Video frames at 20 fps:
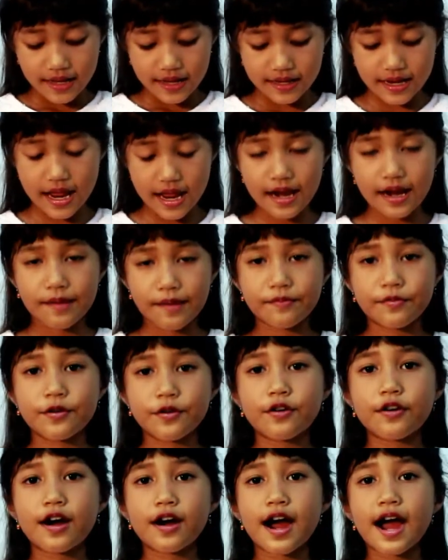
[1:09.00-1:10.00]
Dalam
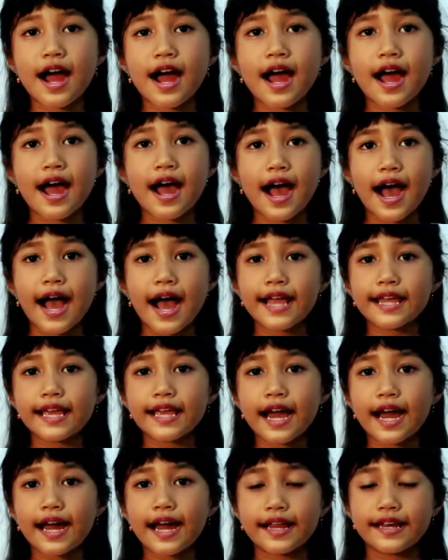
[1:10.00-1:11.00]
doa,
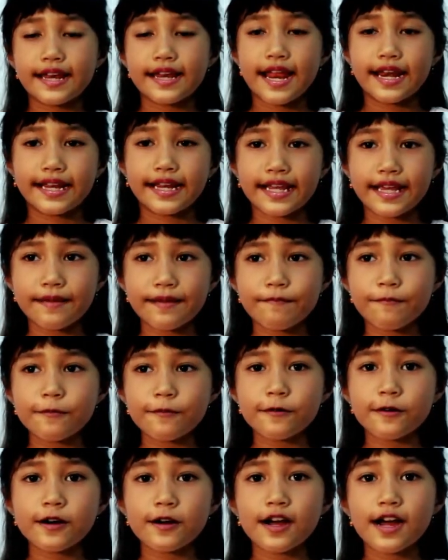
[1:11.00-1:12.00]
ayah dan
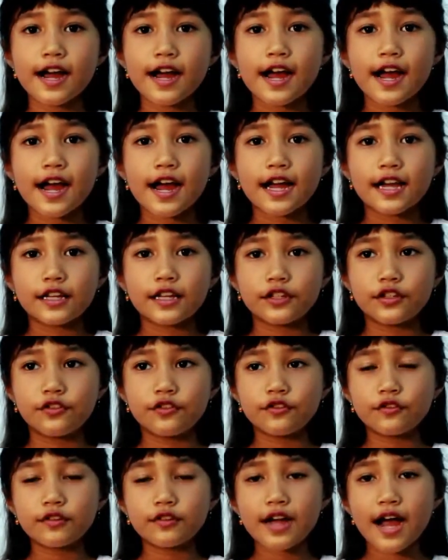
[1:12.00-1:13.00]
ibu
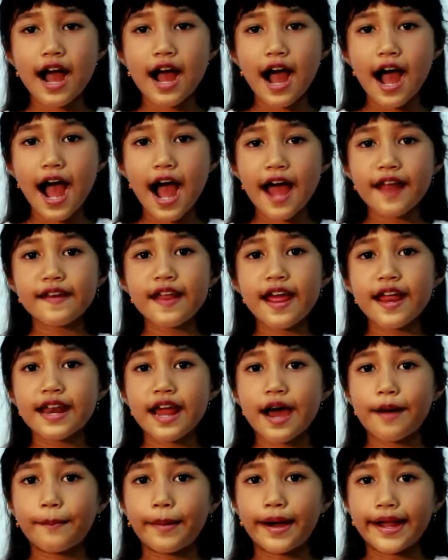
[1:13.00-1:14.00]
juga ada
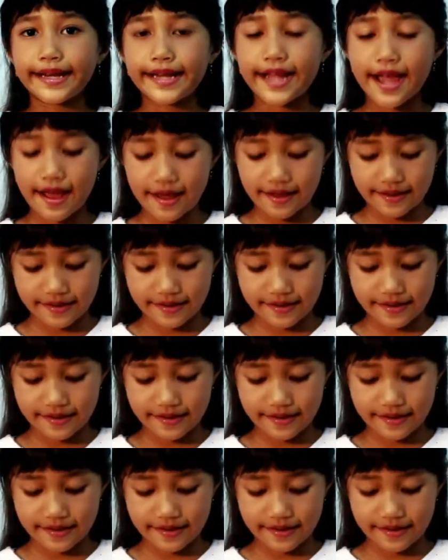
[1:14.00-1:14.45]
namanya.